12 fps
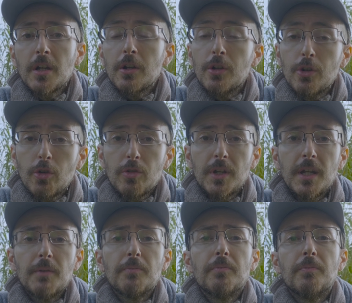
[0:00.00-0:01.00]
non
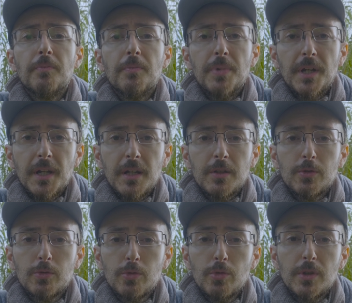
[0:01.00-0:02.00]
per
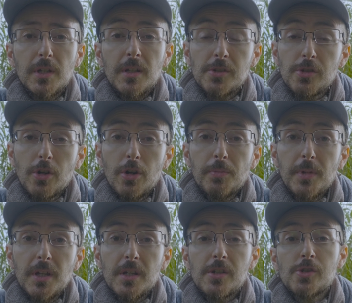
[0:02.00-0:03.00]
tutti gli scopi